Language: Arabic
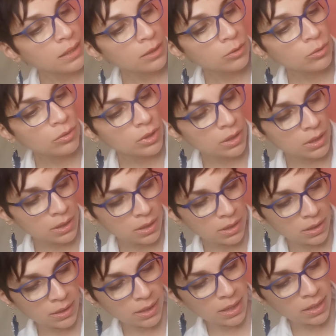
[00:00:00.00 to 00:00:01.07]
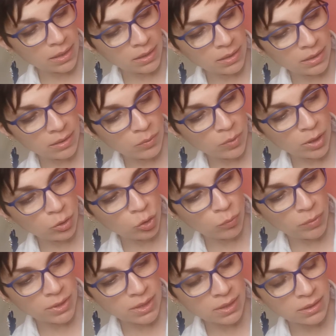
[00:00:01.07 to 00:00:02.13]
كانوا كان وقته
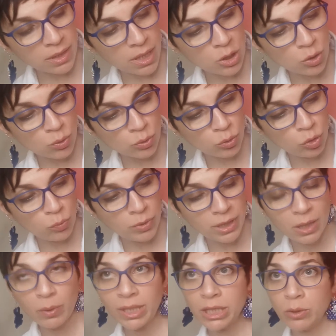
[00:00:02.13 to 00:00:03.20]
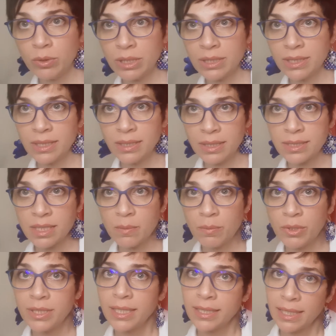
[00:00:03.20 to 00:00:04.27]
من 16 اكتوبر ل 31
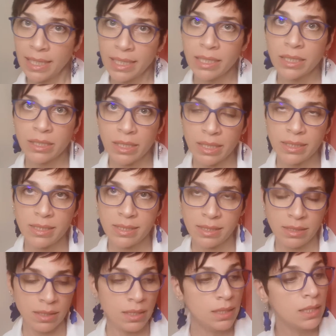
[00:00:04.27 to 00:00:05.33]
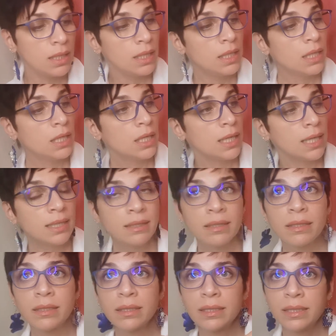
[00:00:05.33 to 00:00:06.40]
ديسمبر يعني لاخر هيدي السنه
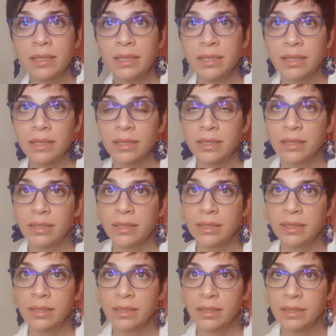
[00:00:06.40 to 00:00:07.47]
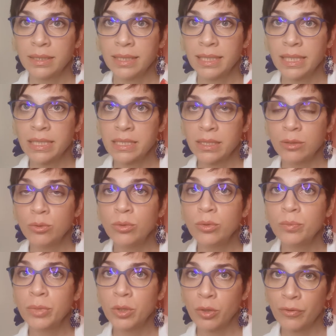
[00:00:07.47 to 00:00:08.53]
هيدا اللي
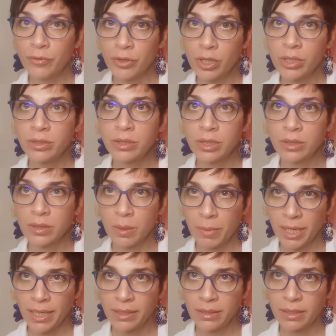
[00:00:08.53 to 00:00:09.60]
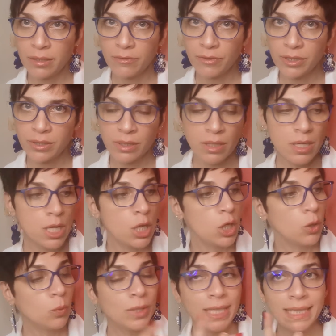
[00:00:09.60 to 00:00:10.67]
نزلوه بالاوفرات تبع هيدي الفتره
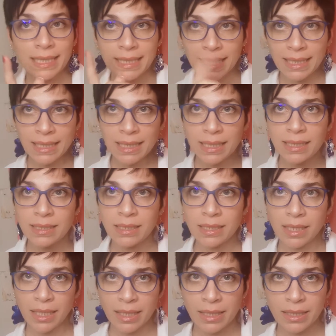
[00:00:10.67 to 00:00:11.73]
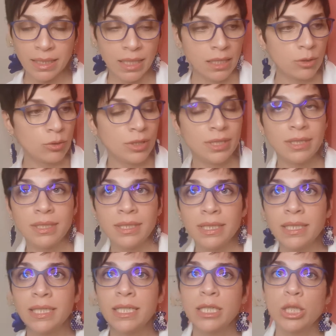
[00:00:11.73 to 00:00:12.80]
ولكن هلا انا رح احكي عنهم
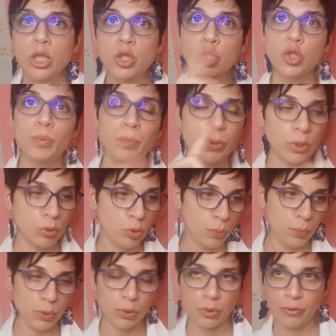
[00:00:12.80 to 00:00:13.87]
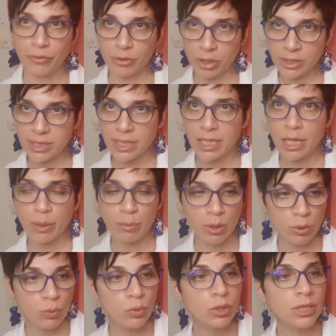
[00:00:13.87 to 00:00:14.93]
هن السوبر دوبر اوفرات اللي
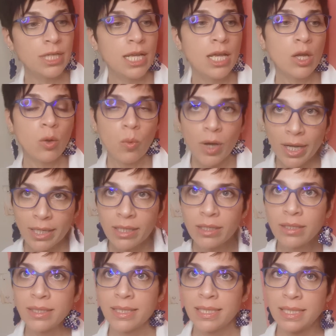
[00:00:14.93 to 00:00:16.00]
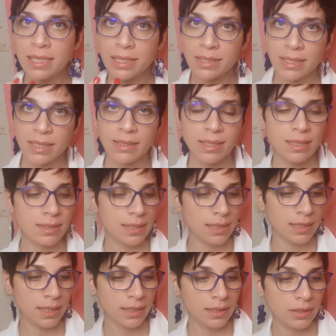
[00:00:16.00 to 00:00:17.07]
عملوهم وعلى الستات
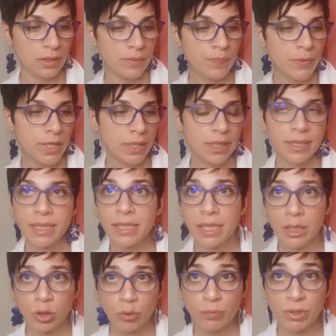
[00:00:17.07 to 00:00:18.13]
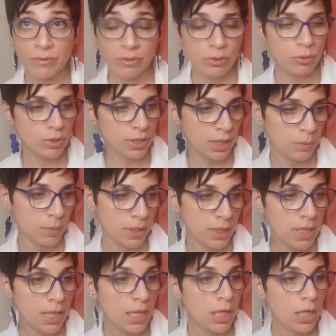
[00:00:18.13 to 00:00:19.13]
اللي نحن حكينا عنهم بالفيديو السابق